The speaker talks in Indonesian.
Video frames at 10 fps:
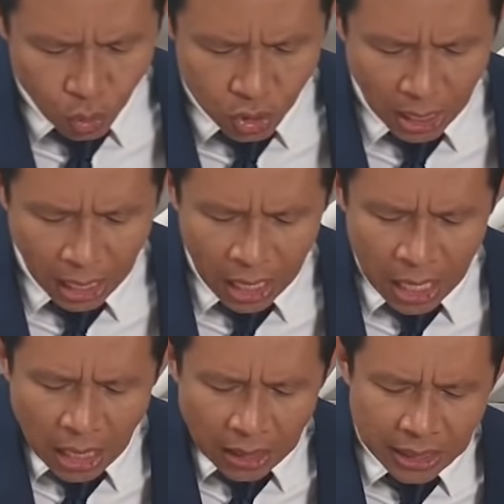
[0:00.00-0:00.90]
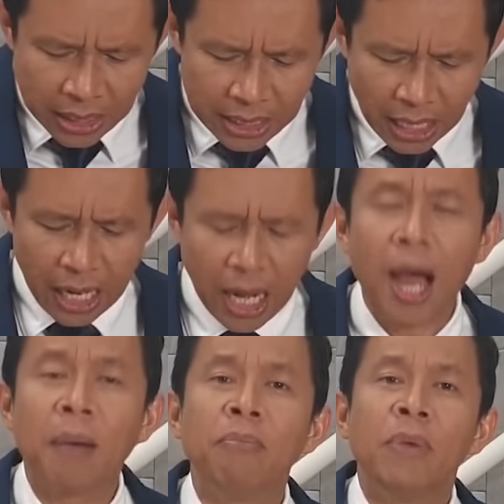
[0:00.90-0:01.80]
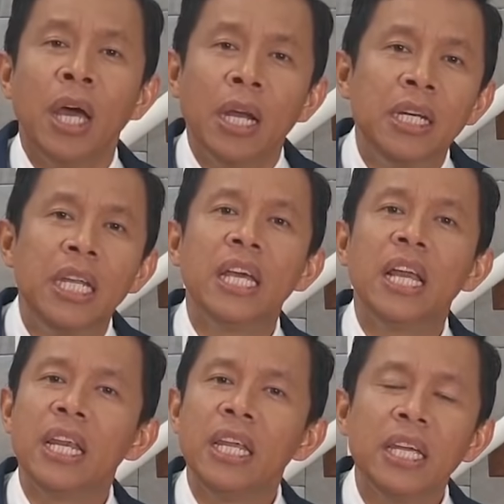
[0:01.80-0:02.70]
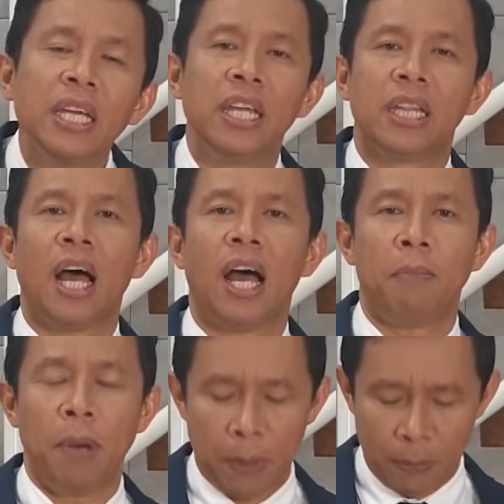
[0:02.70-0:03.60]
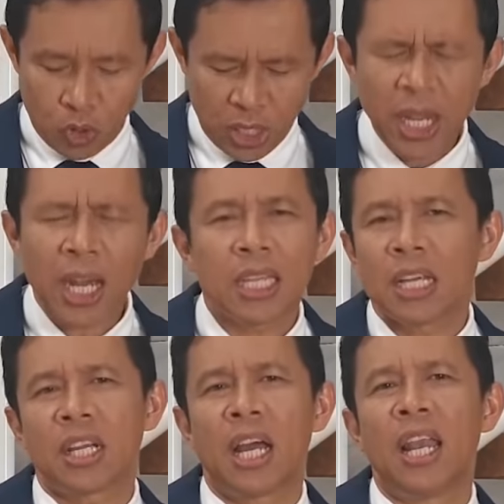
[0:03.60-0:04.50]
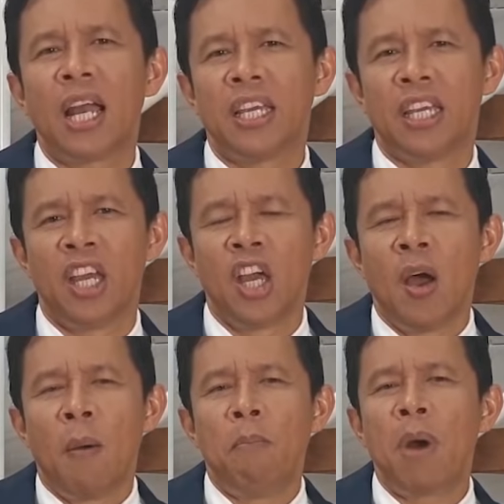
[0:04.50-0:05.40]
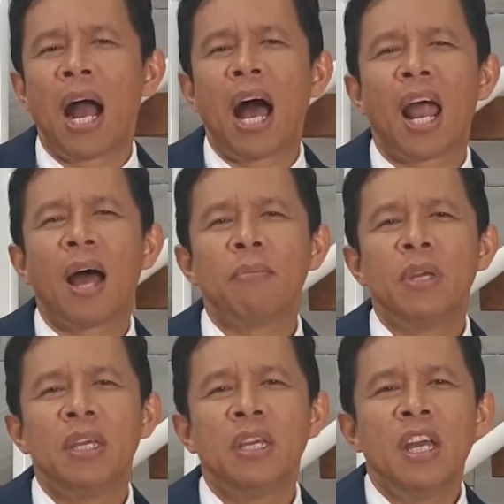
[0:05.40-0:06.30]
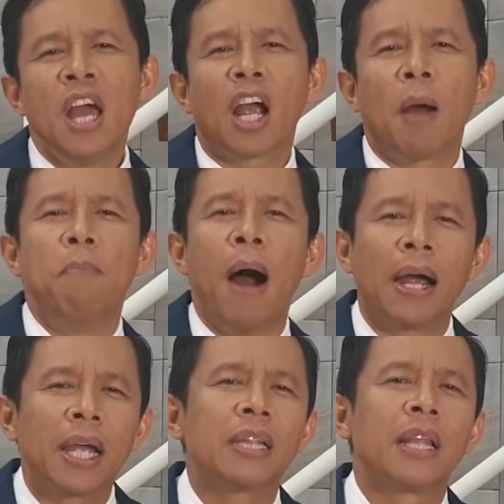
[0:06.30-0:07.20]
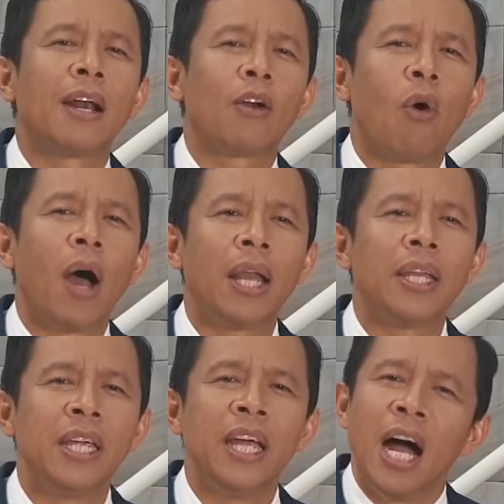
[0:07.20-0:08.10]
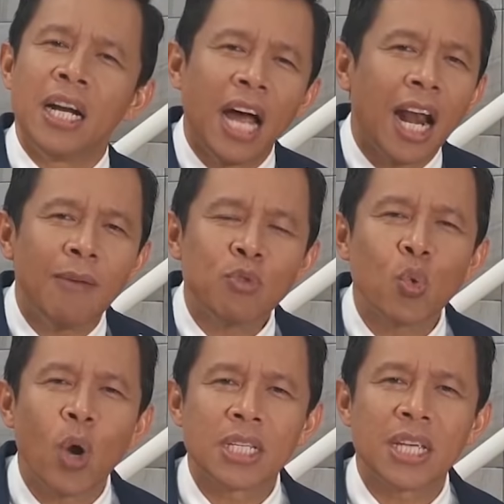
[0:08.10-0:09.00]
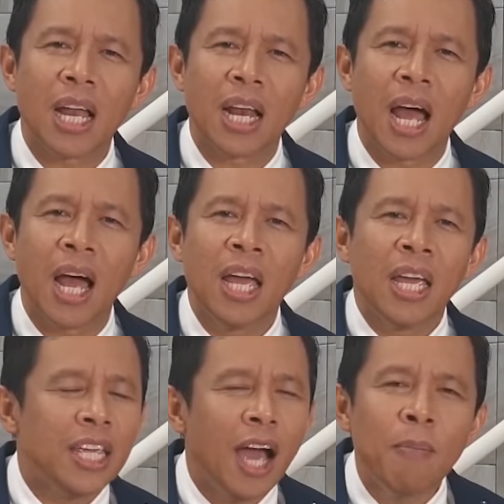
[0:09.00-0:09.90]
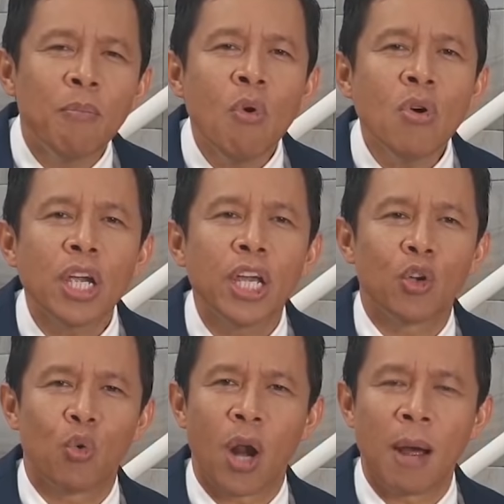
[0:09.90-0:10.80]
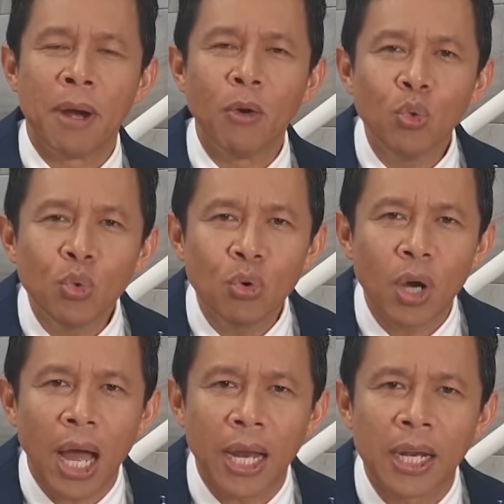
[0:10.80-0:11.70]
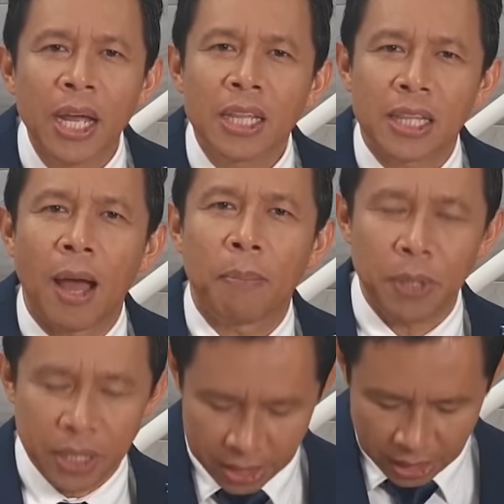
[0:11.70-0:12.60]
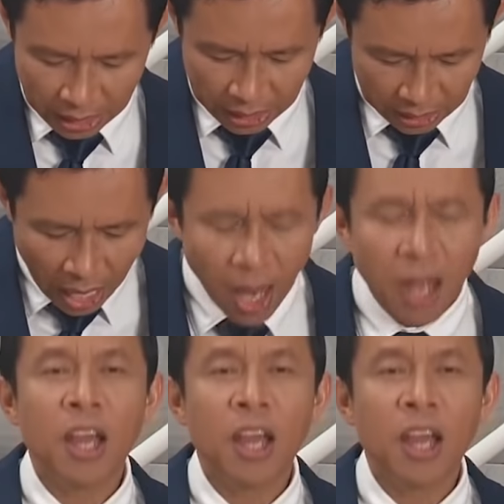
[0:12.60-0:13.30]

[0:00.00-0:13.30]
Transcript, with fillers: dosa di dalam diri kita. Bapak Ibu. Sehingga kita sekali lagi mengalami kebangkitan rohani dalam suasana yang mungkin kurang menguntungkan tapi jika kita